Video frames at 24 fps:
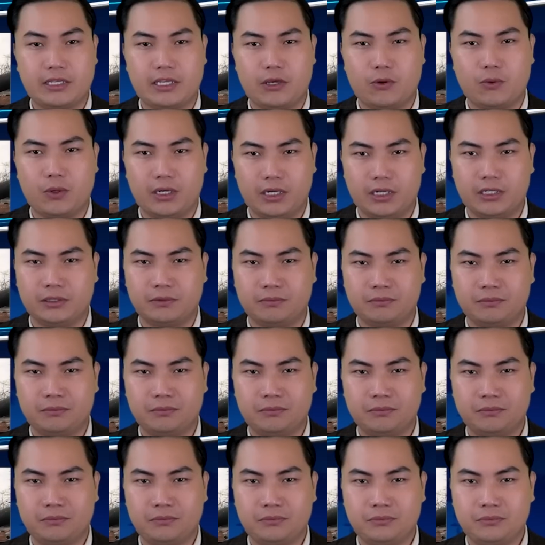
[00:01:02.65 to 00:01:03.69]
nhiều hơn.
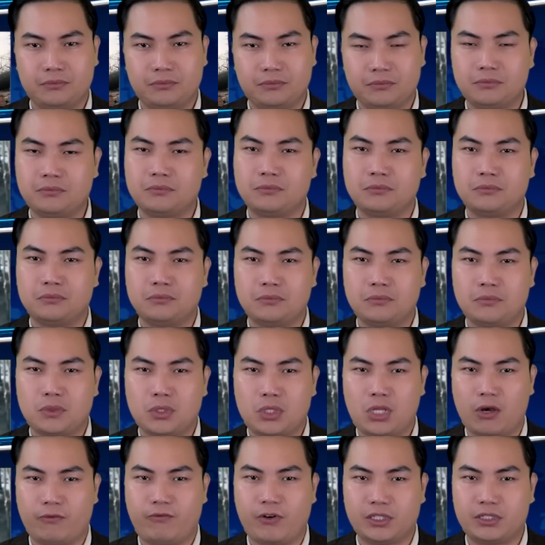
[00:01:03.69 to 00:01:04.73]

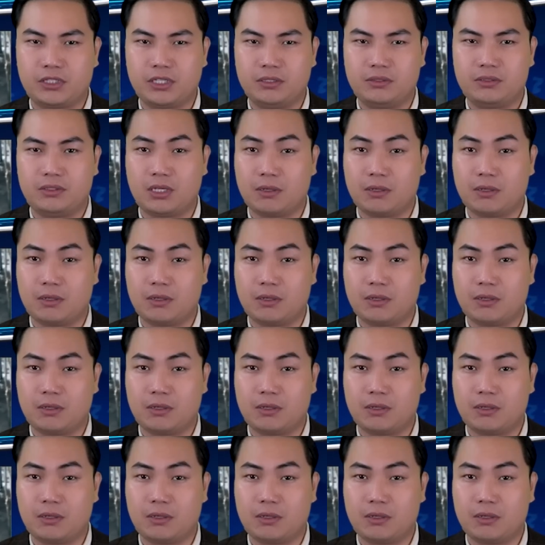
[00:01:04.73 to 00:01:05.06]
Theo phân tích